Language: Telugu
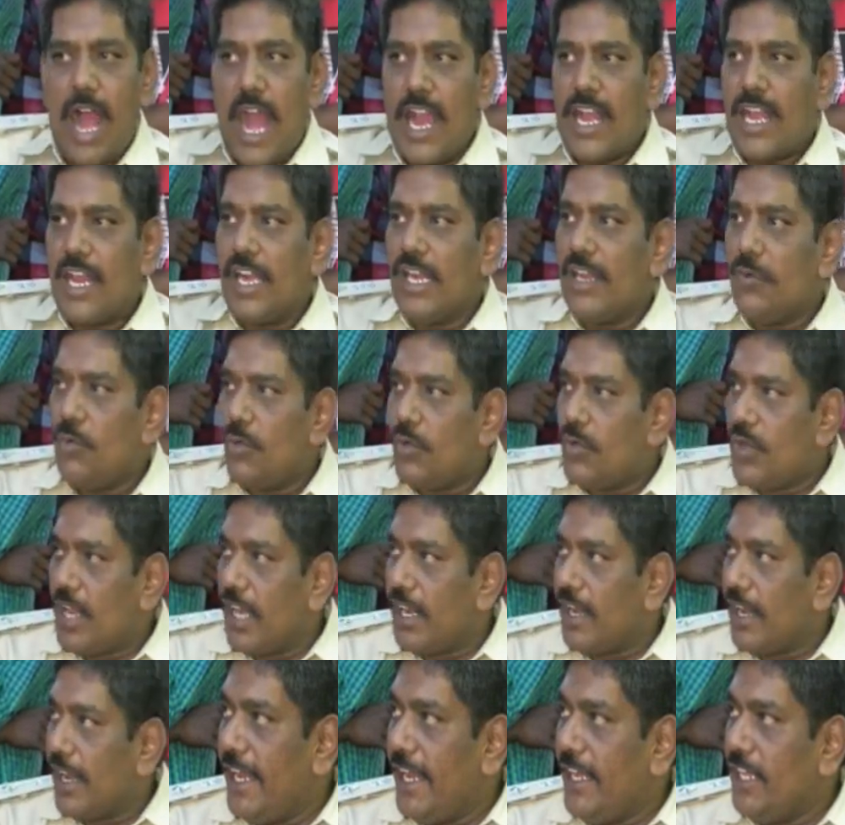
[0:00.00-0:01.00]
అక్కడ ఒక్క
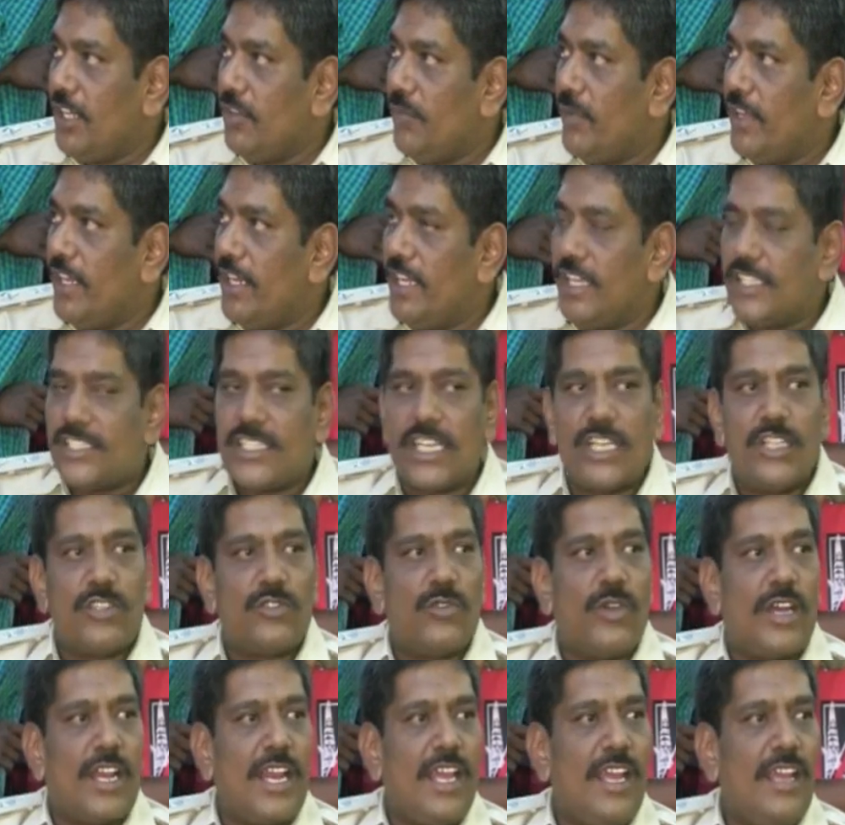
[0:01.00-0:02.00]
లైట్ వెలిగించడం
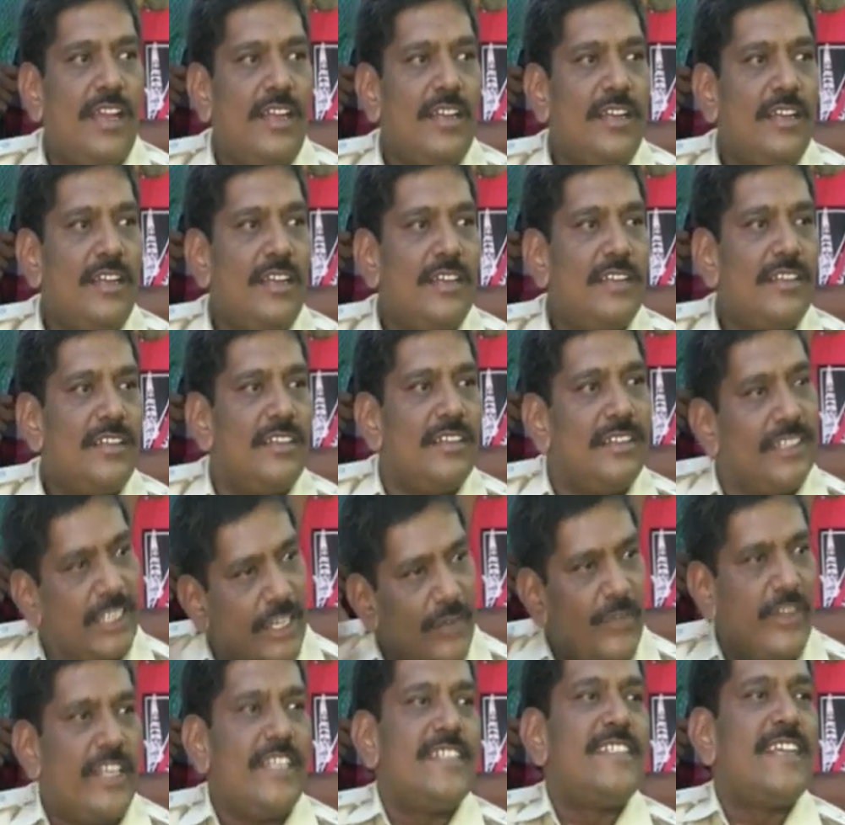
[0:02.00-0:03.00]
ద్వారా
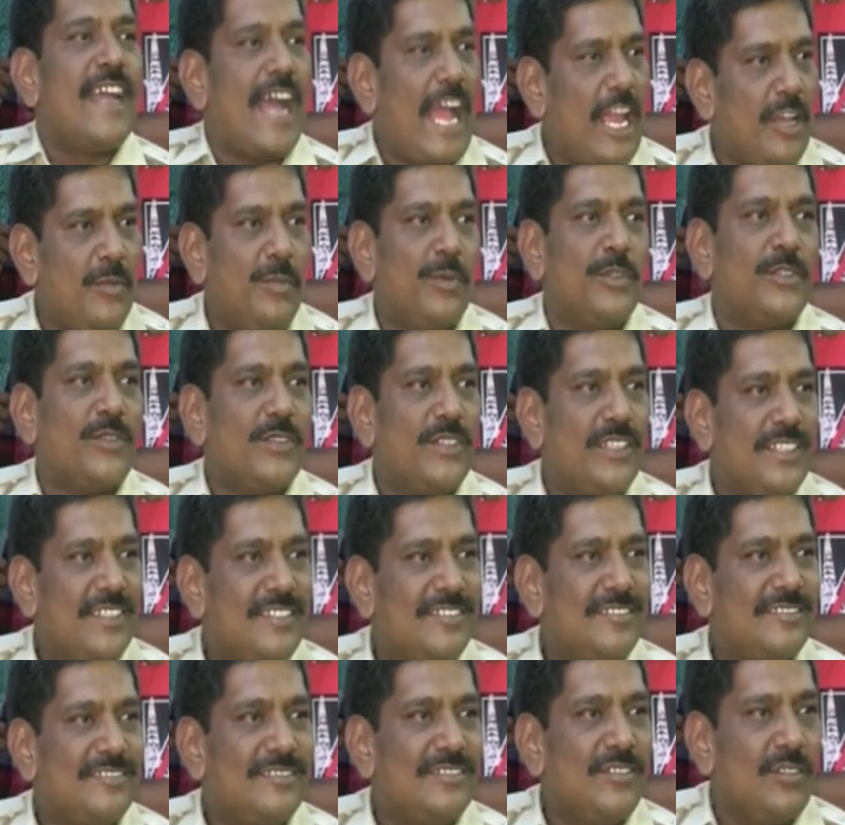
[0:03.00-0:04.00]
ఈవి టీజింగ్ ఆగిపోతుంది
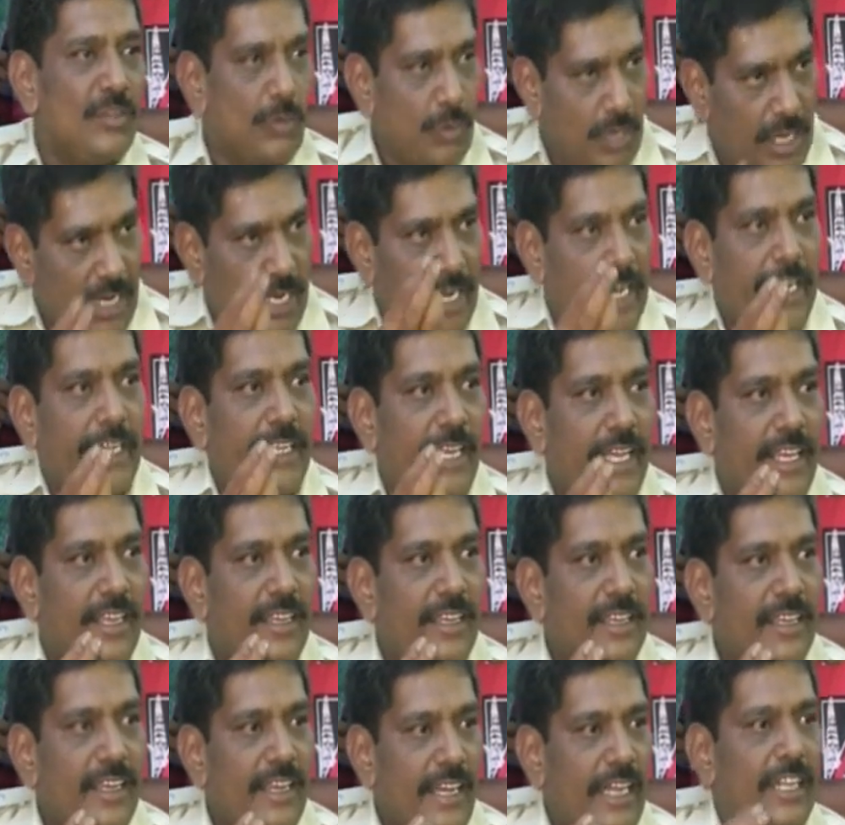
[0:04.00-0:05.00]
ఒక లైటే
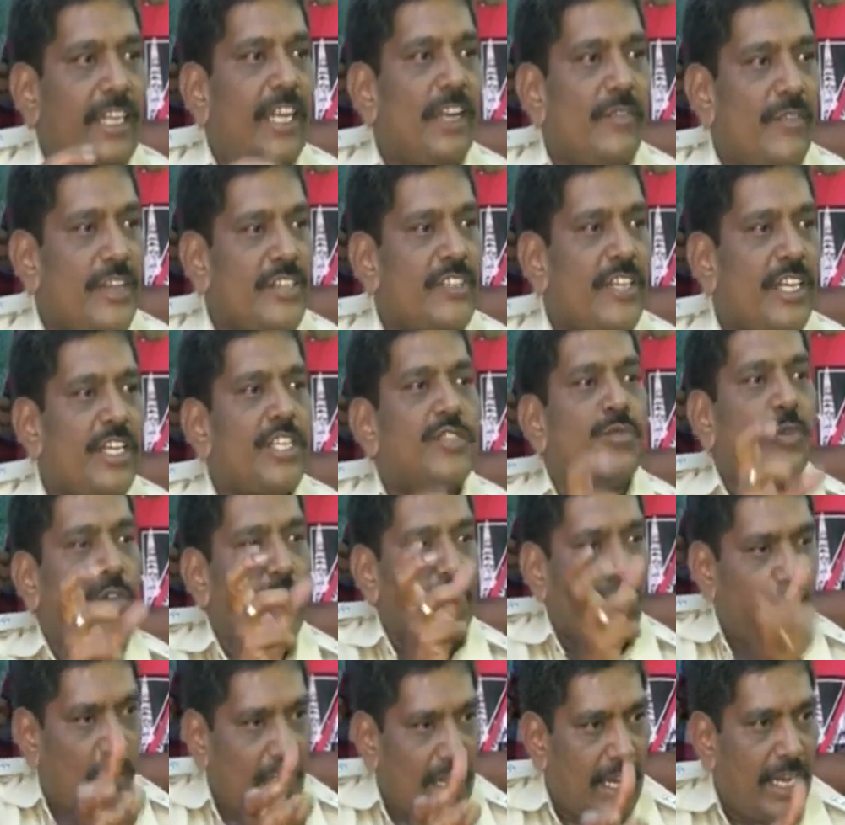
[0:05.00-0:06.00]
ఇంటర్వెన్షన్ ఈజ్
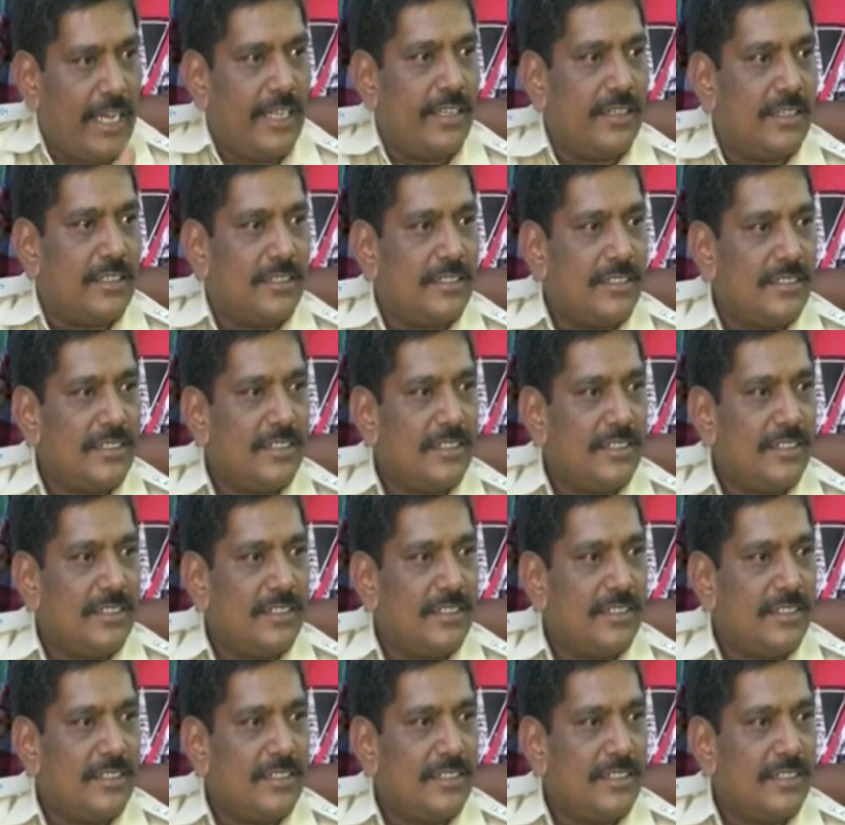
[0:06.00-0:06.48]
ఓన్లీ వన్ లైట్